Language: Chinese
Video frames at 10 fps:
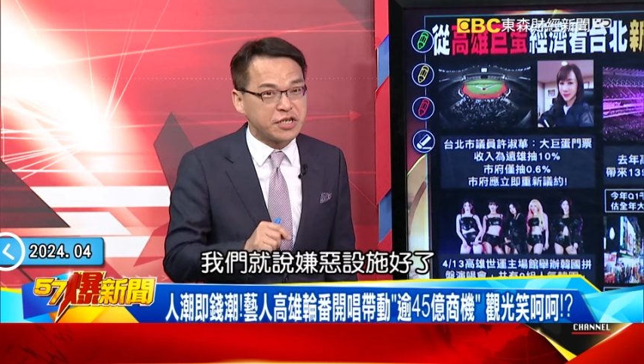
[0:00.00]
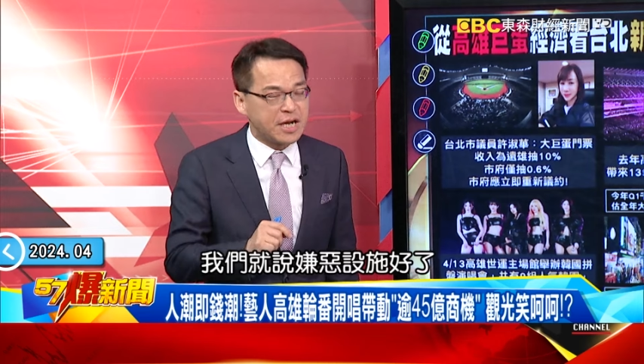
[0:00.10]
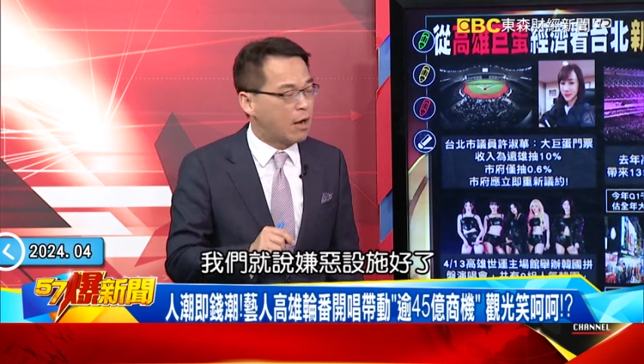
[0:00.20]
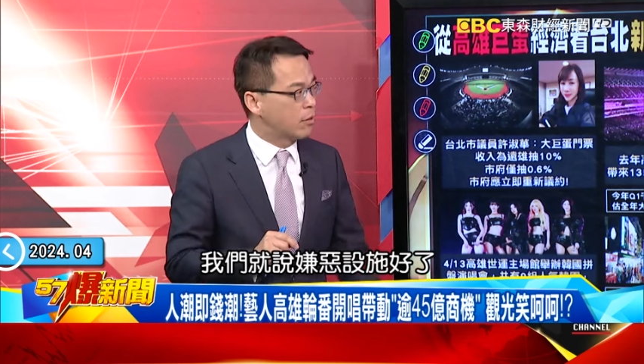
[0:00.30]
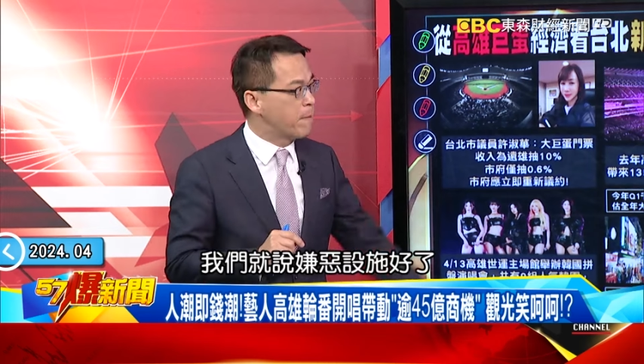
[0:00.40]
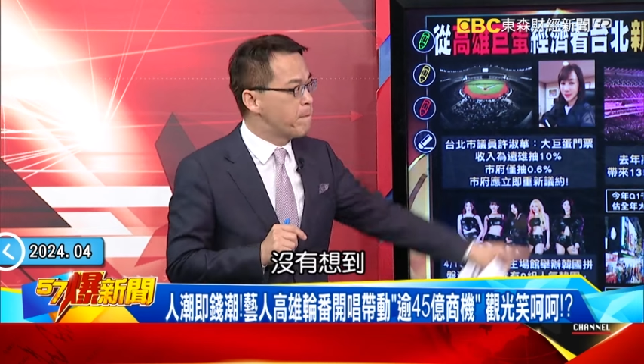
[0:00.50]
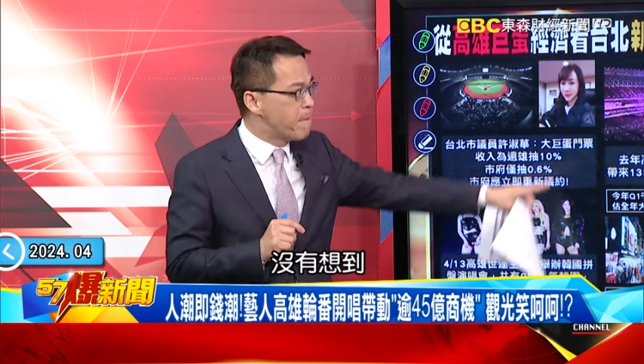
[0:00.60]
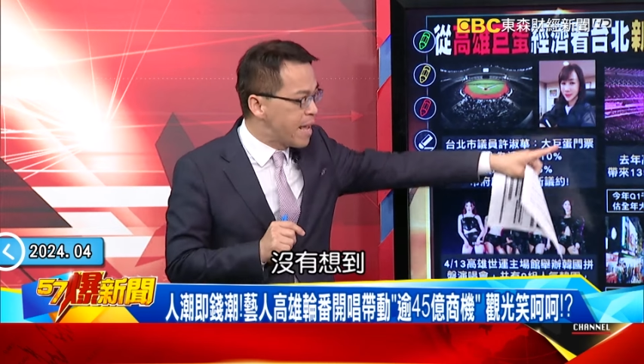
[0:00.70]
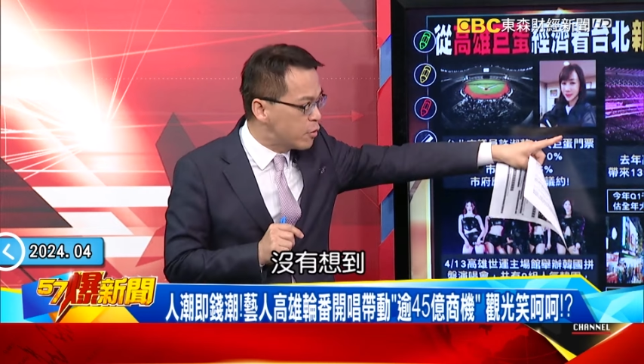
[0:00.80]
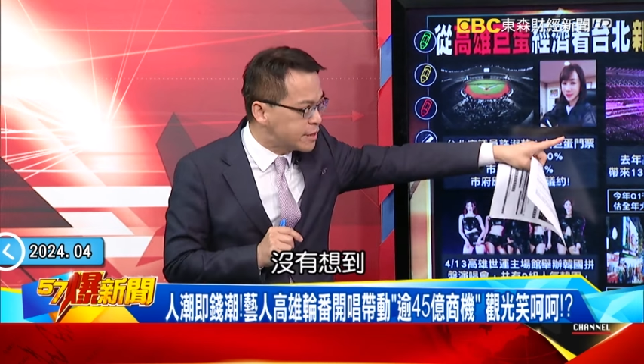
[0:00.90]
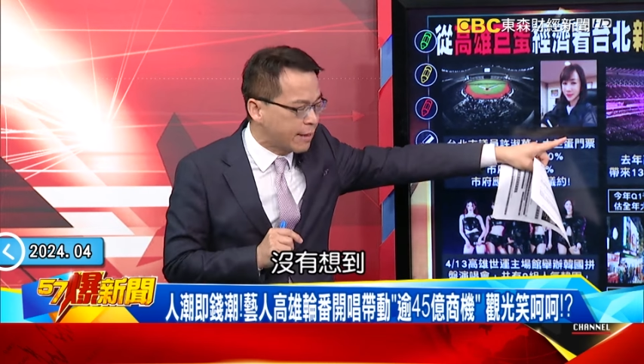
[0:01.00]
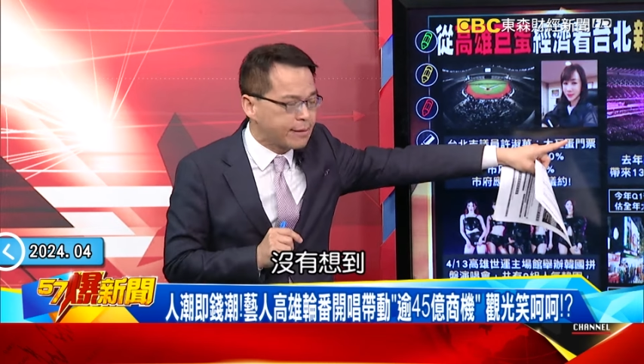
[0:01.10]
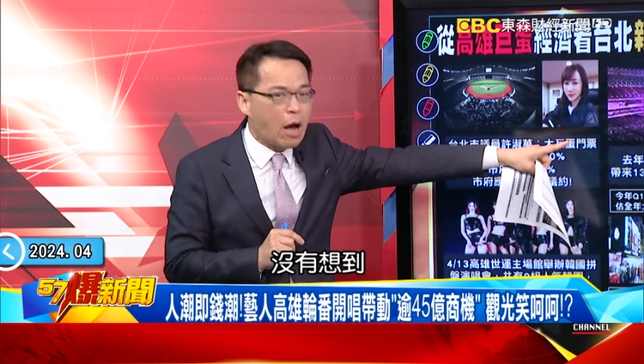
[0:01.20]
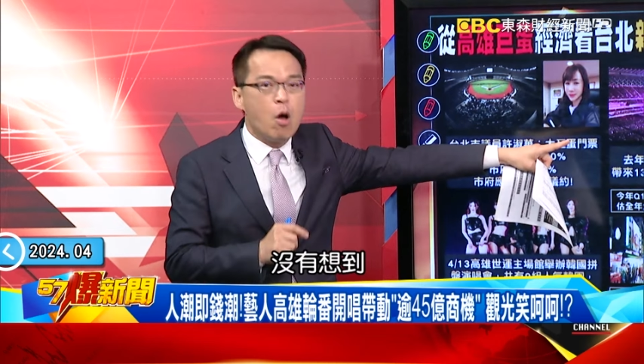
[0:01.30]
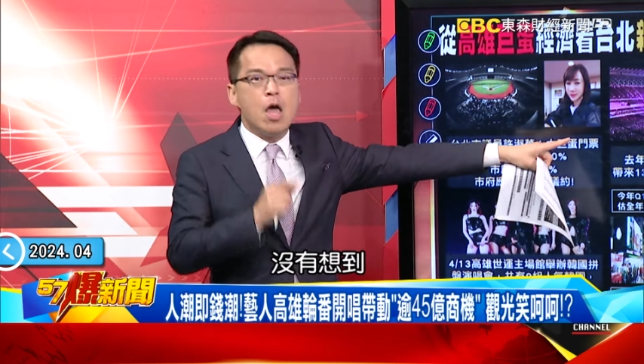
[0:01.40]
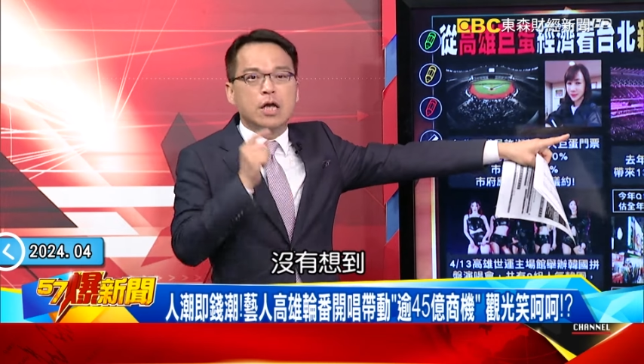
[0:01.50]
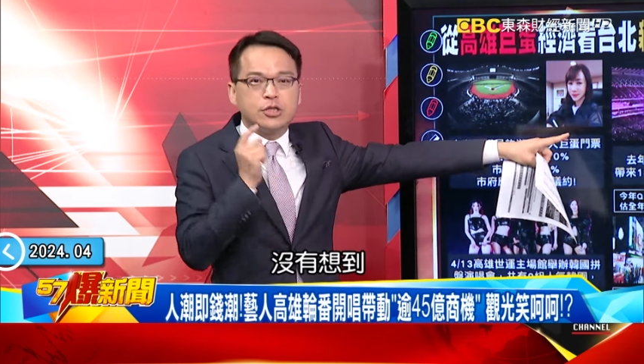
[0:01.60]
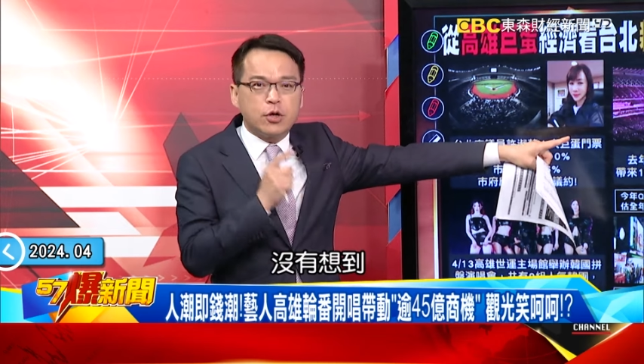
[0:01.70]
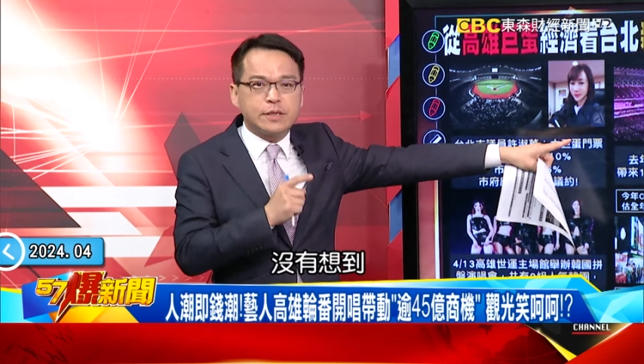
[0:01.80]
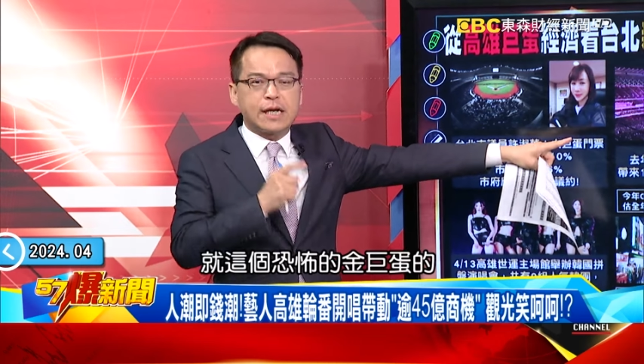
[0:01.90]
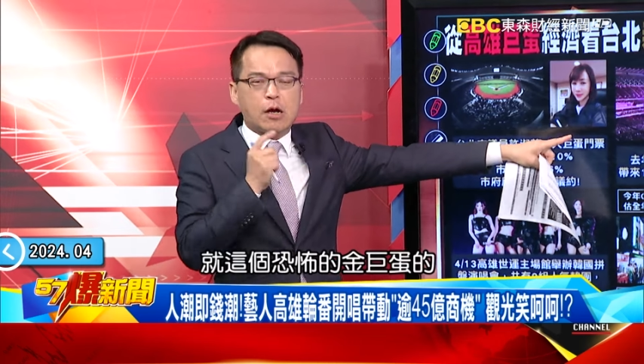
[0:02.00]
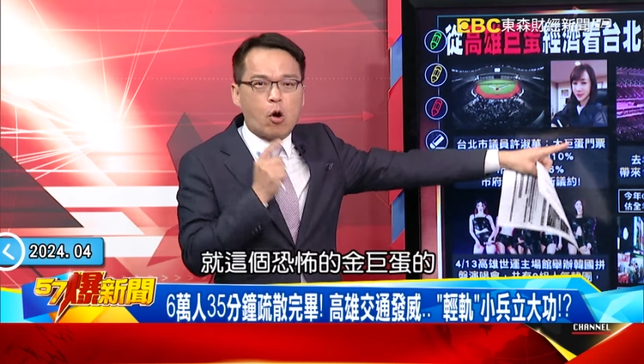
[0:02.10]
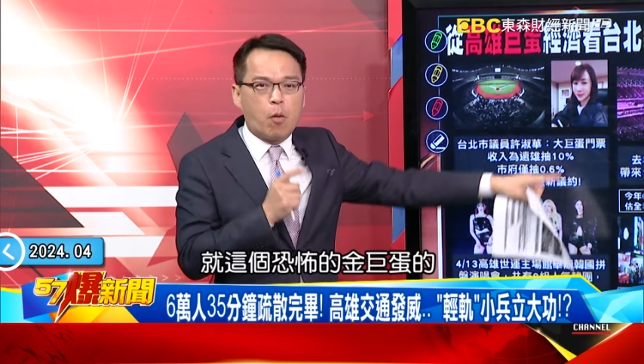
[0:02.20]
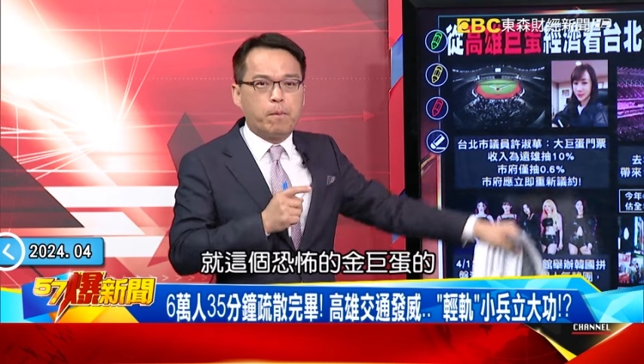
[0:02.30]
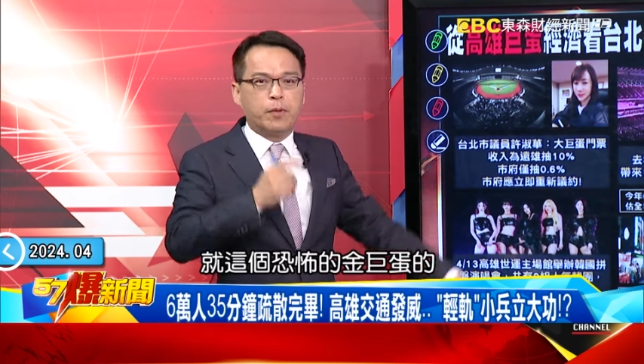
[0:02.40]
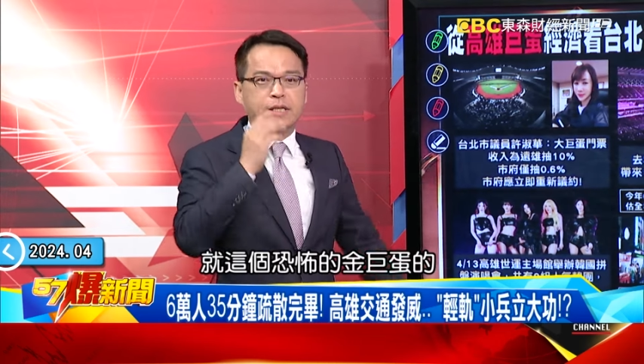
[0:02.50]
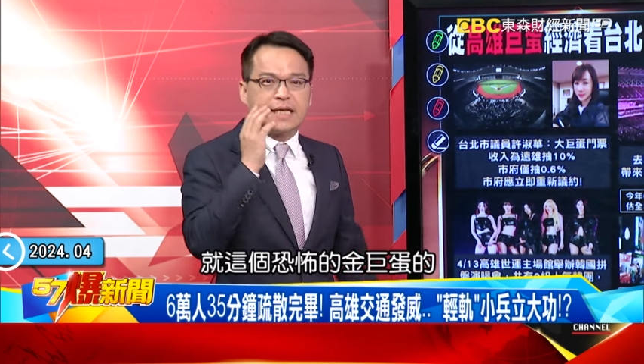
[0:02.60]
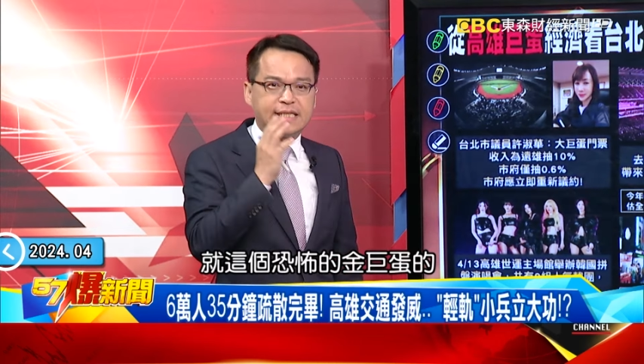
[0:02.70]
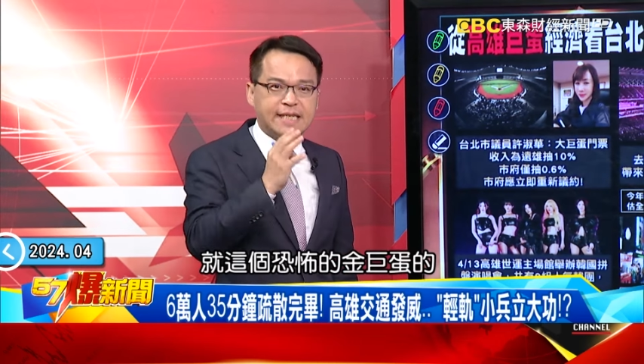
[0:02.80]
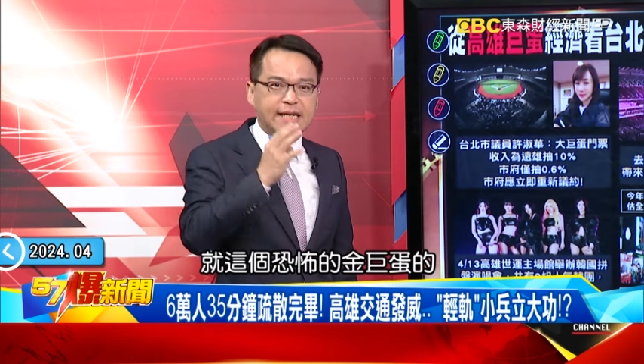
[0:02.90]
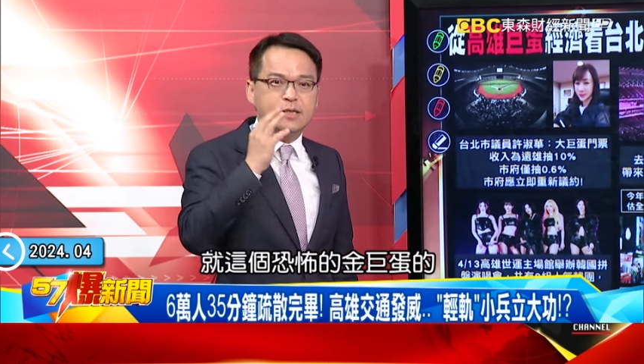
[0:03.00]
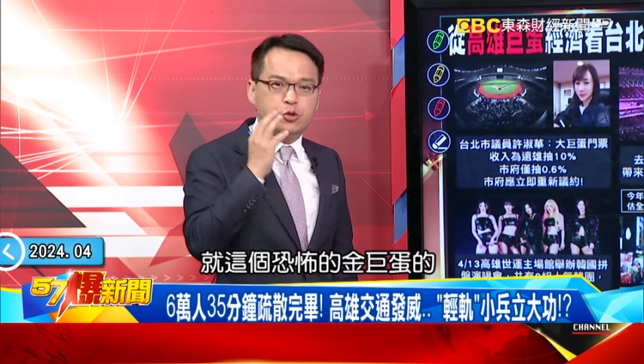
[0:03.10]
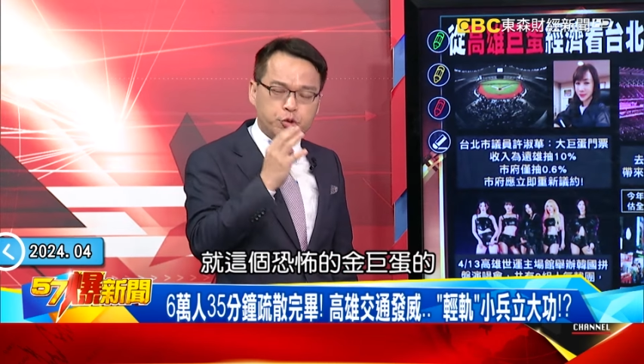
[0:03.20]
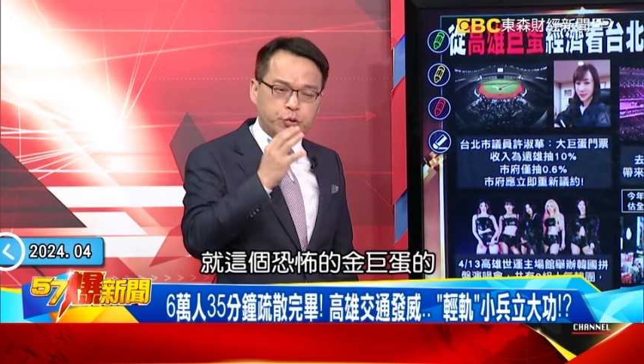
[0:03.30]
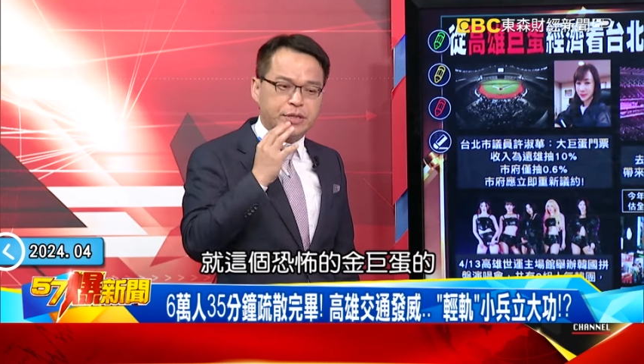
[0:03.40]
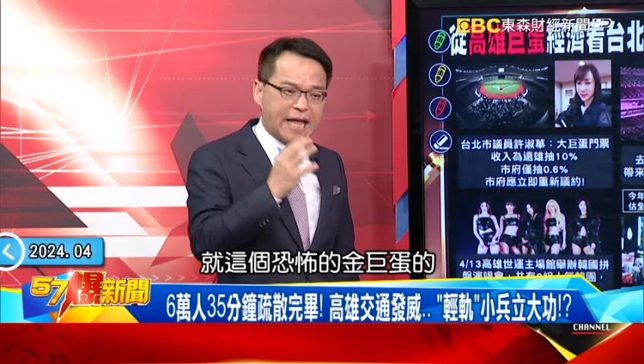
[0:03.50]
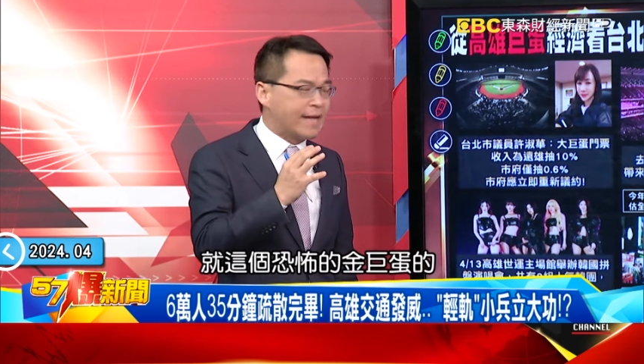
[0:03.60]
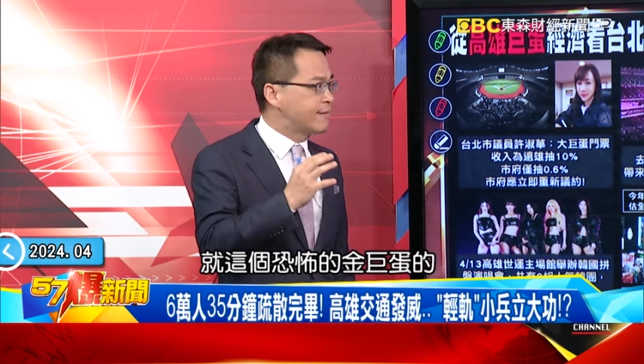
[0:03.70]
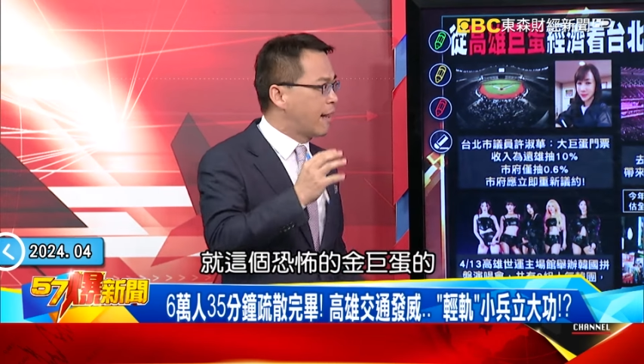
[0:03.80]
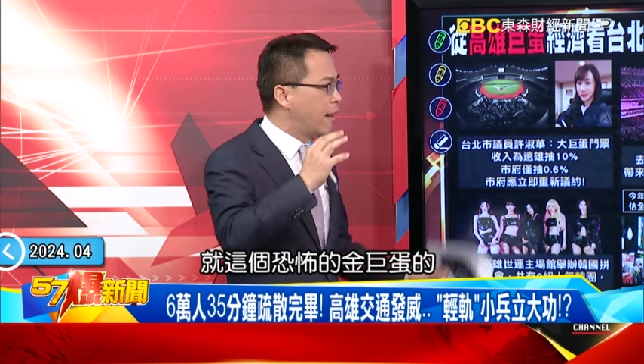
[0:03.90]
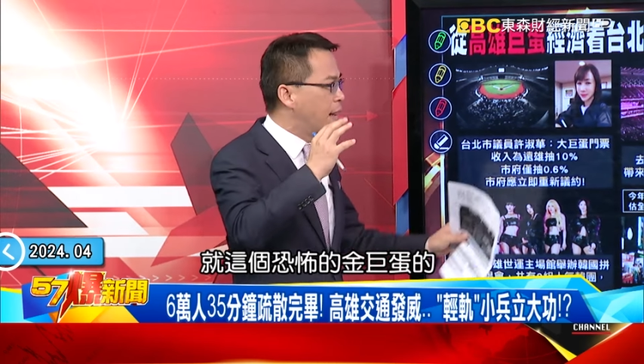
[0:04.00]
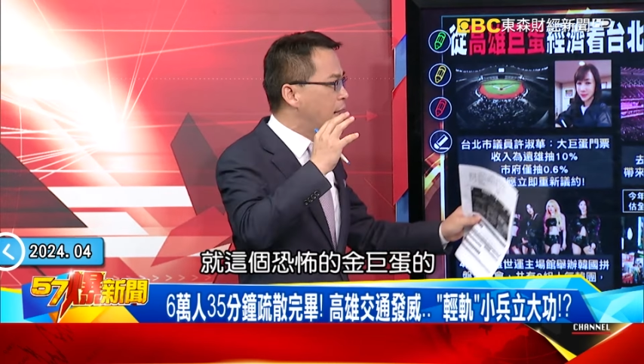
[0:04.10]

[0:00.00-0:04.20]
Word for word: 施好了，没有想到就这个恐怖的金巨蛋的